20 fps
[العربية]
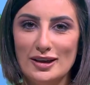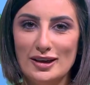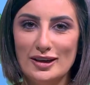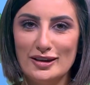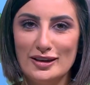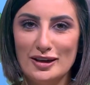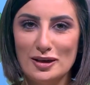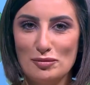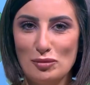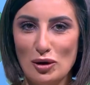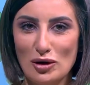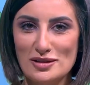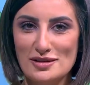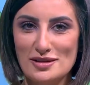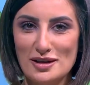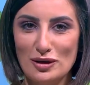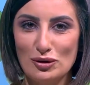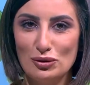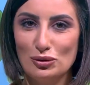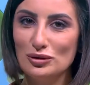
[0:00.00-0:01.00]
للكيك
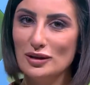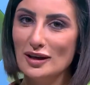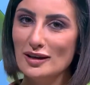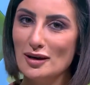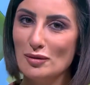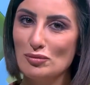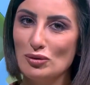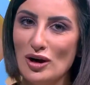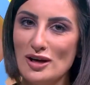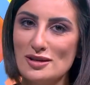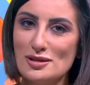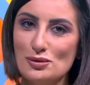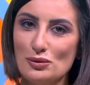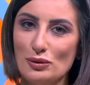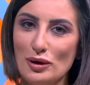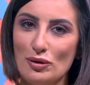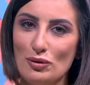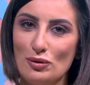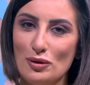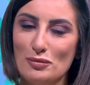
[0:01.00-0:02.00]
بوكسينج عدي أبو
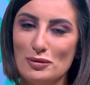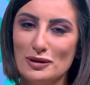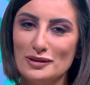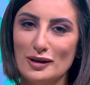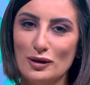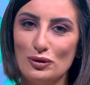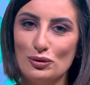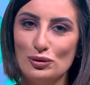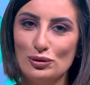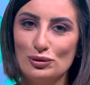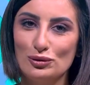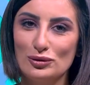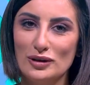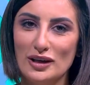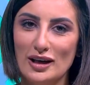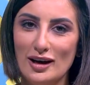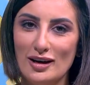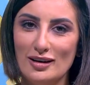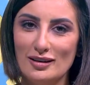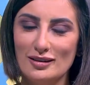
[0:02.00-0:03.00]
حصوة هو بطل
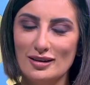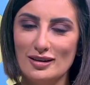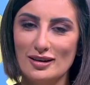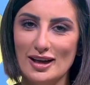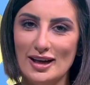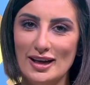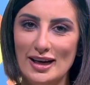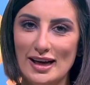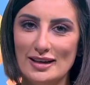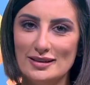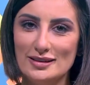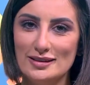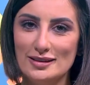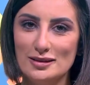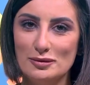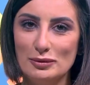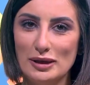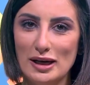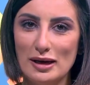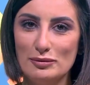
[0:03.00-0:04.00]
أردني حقق
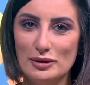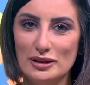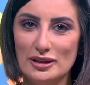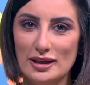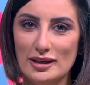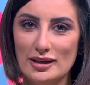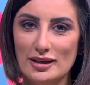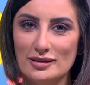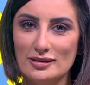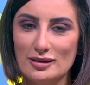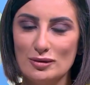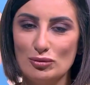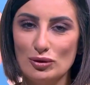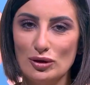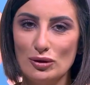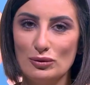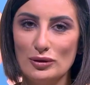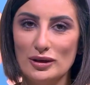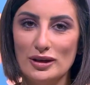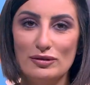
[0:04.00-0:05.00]
العديد من الميداليات
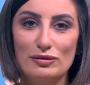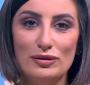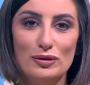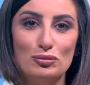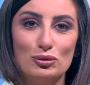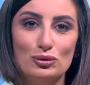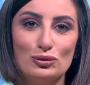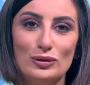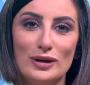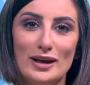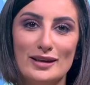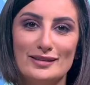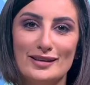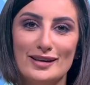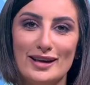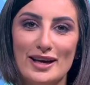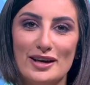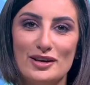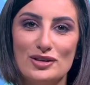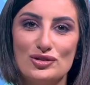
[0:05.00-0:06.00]
الملونة في
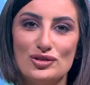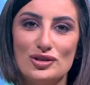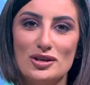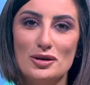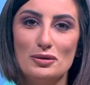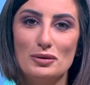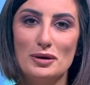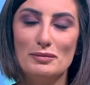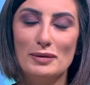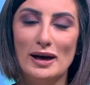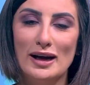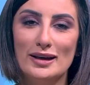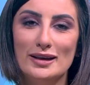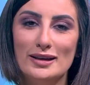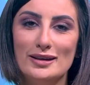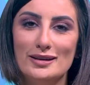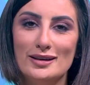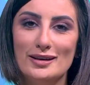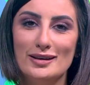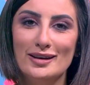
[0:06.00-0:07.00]
البطولات الخارجية
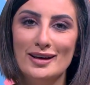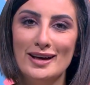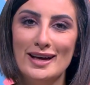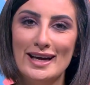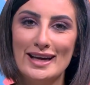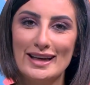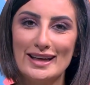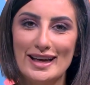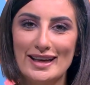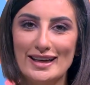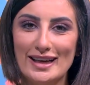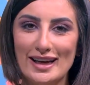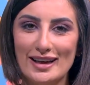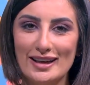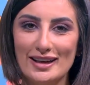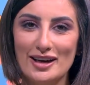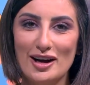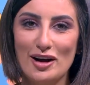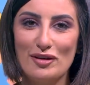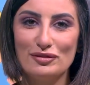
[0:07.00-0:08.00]
والمحلية كان
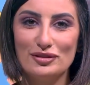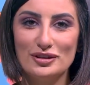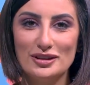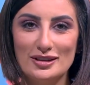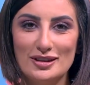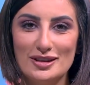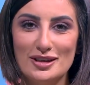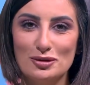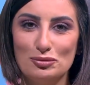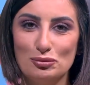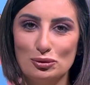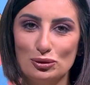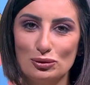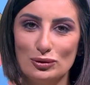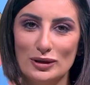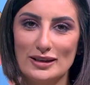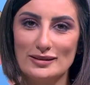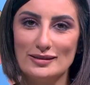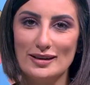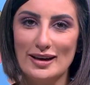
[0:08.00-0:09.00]
آخرها فضية
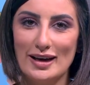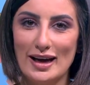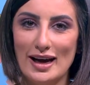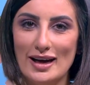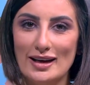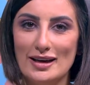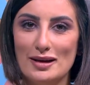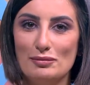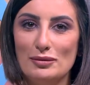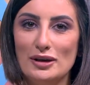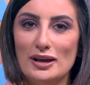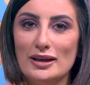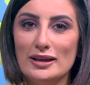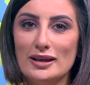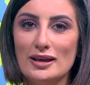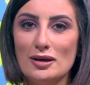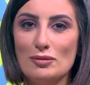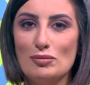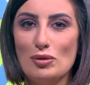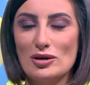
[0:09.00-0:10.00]
بطولة العالم
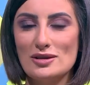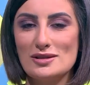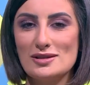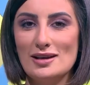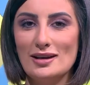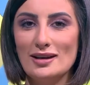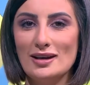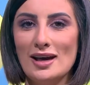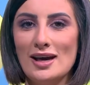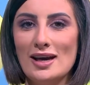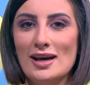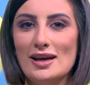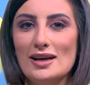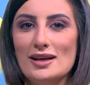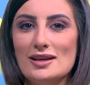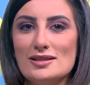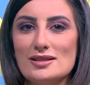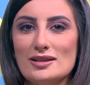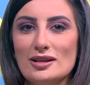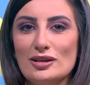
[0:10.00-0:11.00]
للكيك بوكسينج
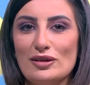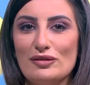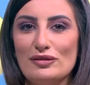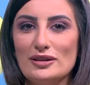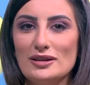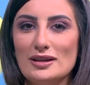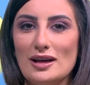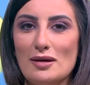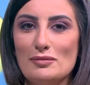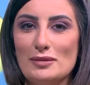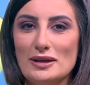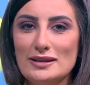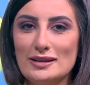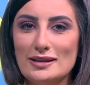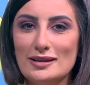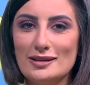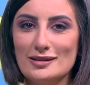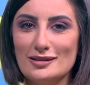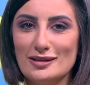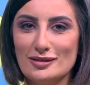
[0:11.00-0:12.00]
اللي استضافتها
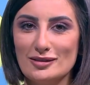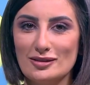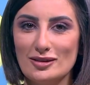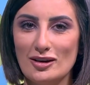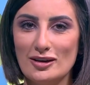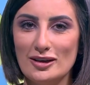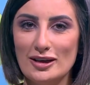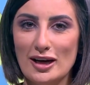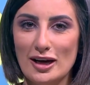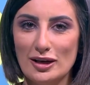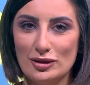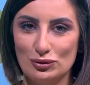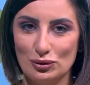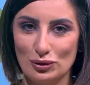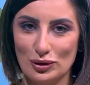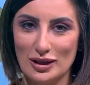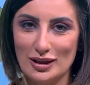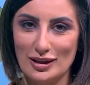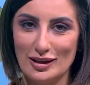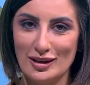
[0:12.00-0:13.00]
مدينة أنطاليا
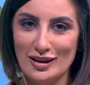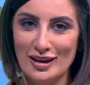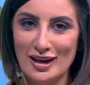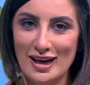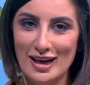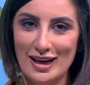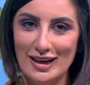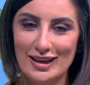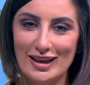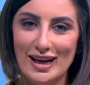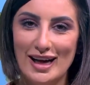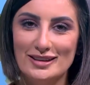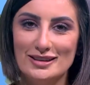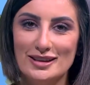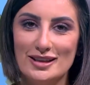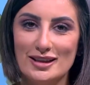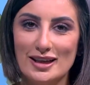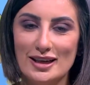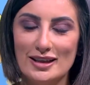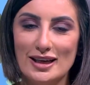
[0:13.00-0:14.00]
التركية
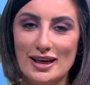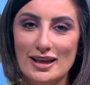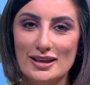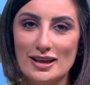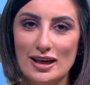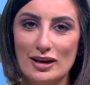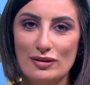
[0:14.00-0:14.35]
للحديث عن هذا